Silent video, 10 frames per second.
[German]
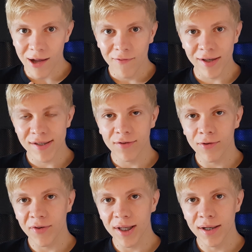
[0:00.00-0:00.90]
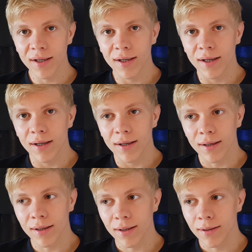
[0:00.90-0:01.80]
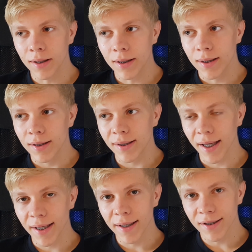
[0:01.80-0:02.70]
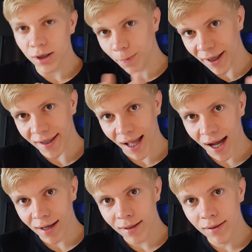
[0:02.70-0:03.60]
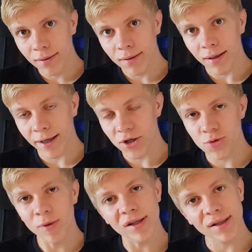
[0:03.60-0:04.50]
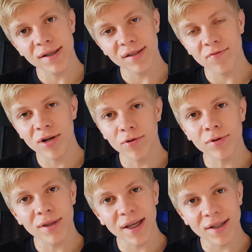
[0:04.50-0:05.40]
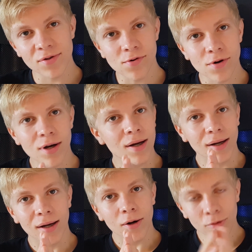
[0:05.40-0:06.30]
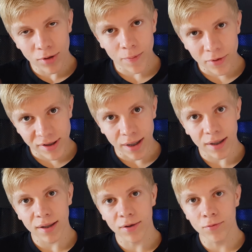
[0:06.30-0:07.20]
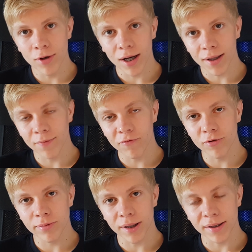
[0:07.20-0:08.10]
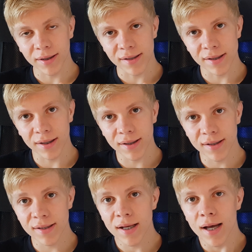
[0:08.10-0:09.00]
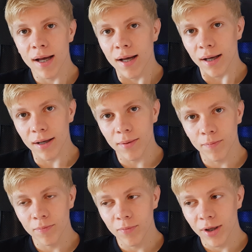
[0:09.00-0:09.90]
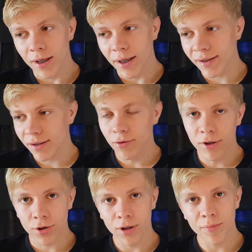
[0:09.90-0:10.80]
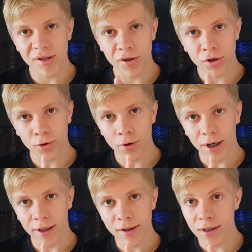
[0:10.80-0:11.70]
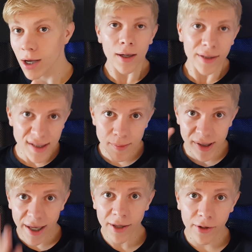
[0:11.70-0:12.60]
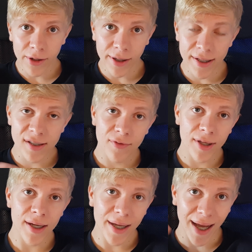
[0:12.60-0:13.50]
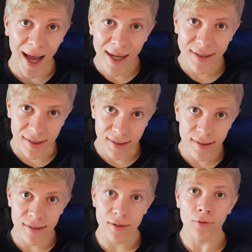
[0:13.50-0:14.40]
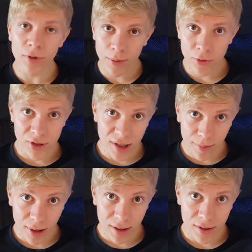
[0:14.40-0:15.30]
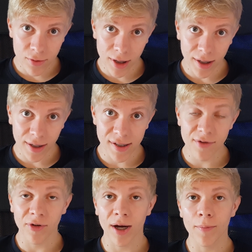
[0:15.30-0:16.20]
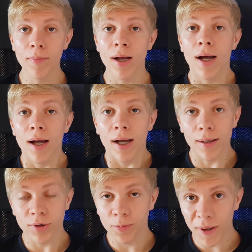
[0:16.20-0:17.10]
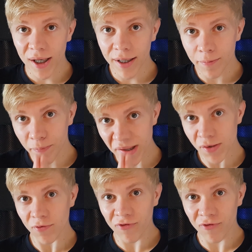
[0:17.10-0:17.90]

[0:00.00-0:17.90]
weiß nicht für wen, äh, der eher das Spektakel eines Spiels genießen will und nicht so hundertprozentig nur an dem Fußball interessiert ist. Ähm, ist natürlich schon ein bisschen störend. Deshalb zeige ich euch jetzt, wie ihr gratis, und ihr müsst nicht mal dazu einen Receiver haben, ähm, Spiele in bis zu